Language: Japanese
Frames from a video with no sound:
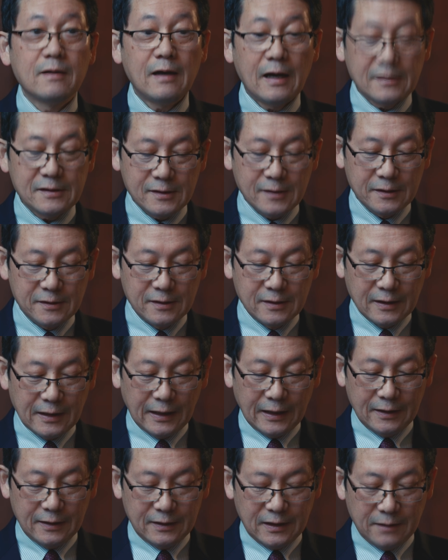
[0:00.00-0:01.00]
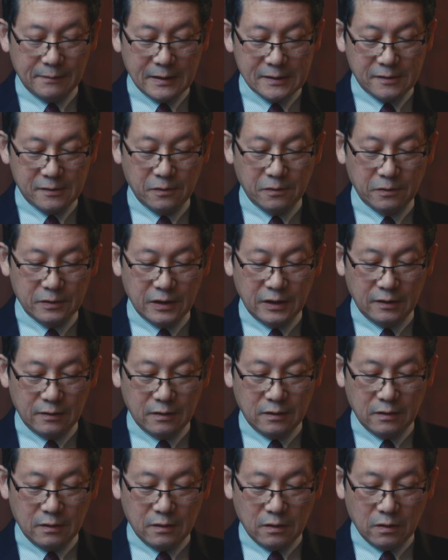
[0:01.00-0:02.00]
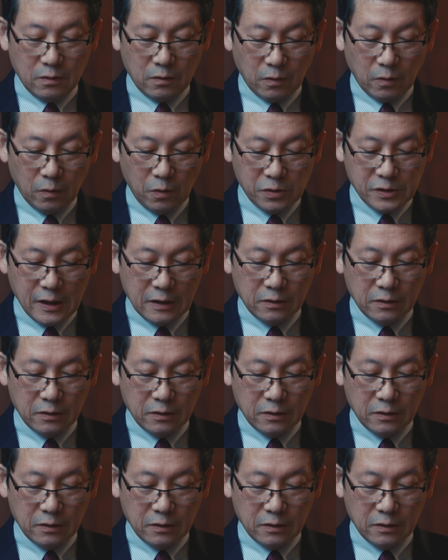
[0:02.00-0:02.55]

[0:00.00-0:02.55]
八節に書かれていますように、大